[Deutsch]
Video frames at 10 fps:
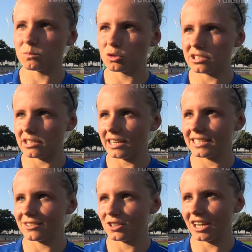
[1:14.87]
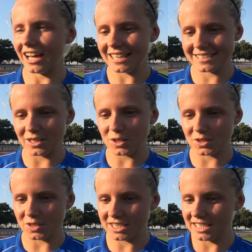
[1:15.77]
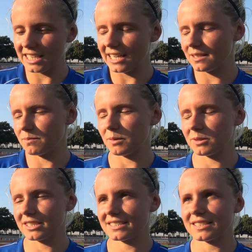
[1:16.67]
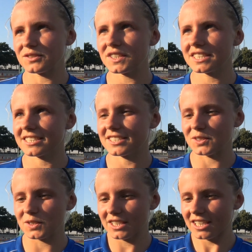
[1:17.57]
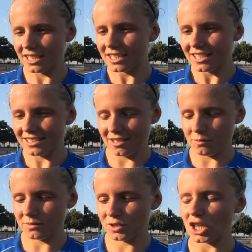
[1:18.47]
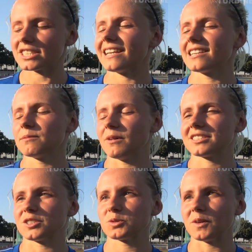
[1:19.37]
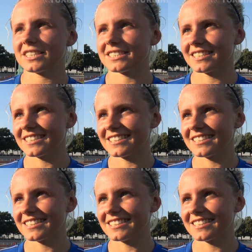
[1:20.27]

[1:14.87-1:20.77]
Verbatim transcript: Die Muskeln halten noch alles aus und das Knie hält bei mir, das ist das Wichtigste. Und trotz alledem macht es auch Spaß.